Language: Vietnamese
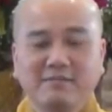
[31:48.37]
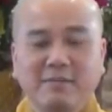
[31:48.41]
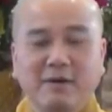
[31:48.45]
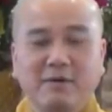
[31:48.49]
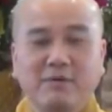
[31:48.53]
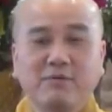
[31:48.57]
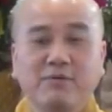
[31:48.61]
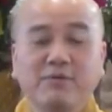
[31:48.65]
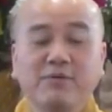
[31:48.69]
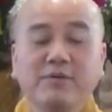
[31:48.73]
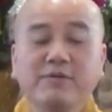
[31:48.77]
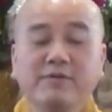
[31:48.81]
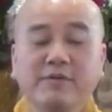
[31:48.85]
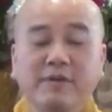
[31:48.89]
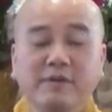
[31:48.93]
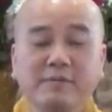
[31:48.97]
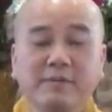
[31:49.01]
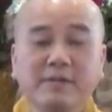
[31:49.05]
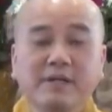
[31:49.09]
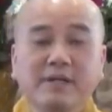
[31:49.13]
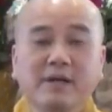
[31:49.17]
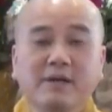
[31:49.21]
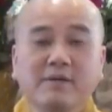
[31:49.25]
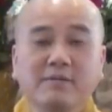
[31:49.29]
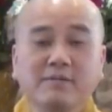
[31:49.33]
mà quý vị
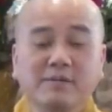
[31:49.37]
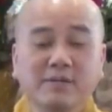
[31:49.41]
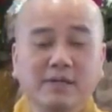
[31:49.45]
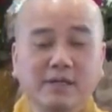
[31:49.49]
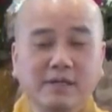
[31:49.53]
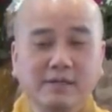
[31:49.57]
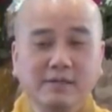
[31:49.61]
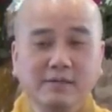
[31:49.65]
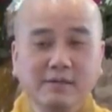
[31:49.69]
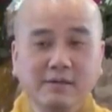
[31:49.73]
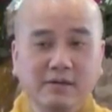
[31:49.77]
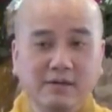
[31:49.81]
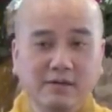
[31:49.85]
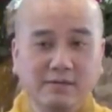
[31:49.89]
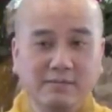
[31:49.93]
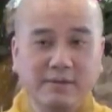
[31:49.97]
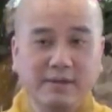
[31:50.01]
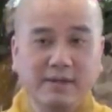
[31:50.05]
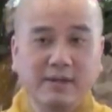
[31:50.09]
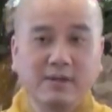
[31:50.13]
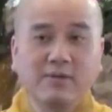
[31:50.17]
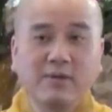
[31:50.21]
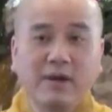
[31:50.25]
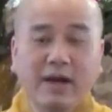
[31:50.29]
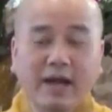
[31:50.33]
biết không những người
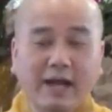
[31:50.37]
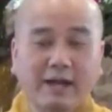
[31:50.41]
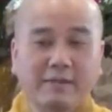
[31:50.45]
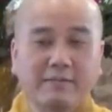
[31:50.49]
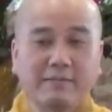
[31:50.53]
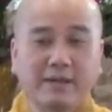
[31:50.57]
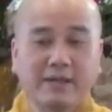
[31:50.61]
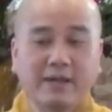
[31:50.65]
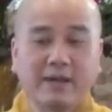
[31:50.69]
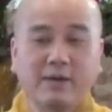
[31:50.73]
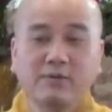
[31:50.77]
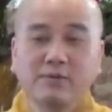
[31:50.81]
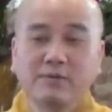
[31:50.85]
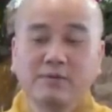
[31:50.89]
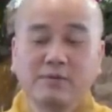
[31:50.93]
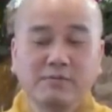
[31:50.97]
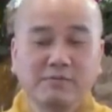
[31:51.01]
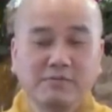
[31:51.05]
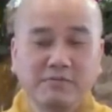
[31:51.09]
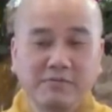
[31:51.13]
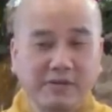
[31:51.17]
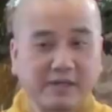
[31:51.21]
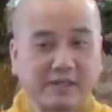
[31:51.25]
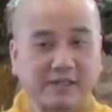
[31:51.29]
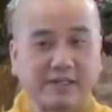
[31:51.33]
mà nấu ăn mà nấu
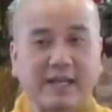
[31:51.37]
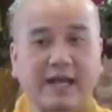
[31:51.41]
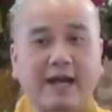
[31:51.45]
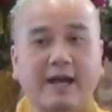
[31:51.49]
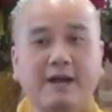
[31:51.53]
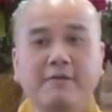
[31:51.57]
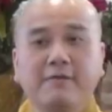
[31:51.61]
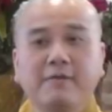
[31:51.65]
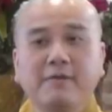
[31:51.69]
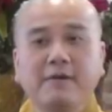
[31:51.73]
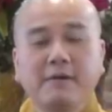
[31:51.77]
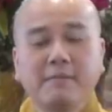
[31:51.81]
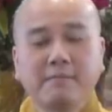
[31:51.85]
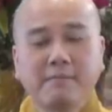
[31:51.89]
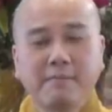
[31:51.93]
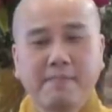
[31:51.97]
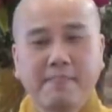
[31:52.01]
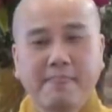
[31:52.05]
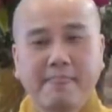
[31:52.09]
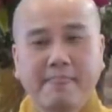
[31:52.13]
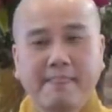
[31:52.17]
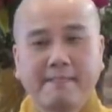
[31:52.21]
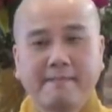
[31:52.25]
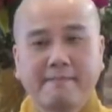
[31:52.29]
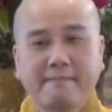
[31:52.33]
trong phiền não á,
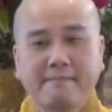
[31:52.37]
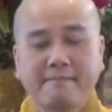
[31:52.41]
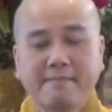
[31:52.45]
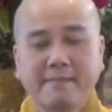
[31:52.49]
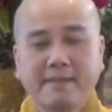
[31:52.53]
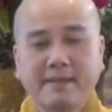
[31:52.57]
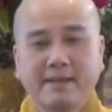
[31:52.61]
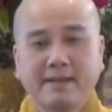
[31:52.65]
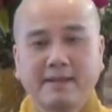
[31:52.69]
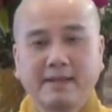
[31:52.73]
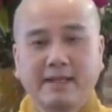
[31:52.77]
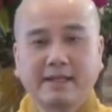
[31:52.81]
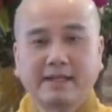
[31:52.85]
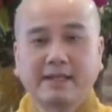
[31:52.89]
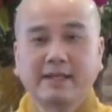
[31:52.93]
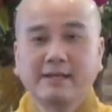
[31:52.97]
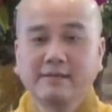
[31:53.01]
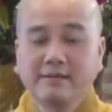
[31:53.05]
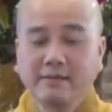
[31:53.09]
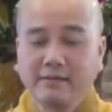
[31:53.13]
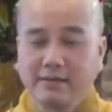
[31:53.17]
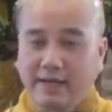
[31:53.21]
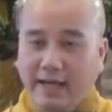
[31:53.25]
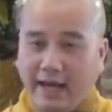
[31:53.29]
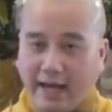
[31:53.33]
là cái
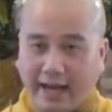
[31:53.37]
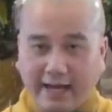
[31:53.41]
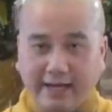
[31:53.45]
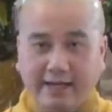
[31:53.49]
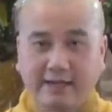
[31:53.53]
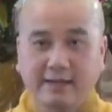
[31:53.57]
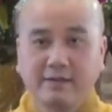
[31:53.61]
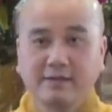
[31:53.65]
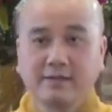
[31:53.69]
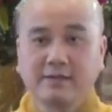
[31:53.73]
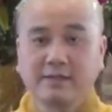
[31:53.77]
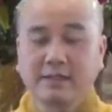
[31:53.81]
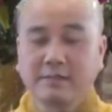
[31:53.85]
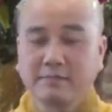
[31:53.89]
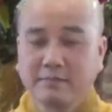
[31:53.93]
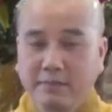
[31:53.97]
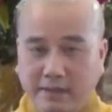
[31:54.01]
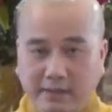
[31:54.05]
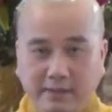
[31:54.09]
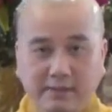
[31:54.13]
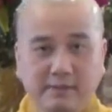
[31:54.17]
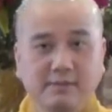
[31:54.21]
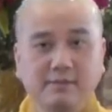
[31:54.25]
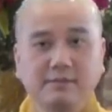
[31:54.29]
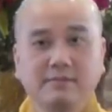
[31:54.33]
người ăn á, người ta
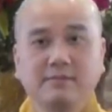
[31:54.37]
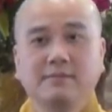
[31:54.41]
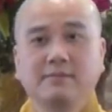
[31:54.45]
bệnh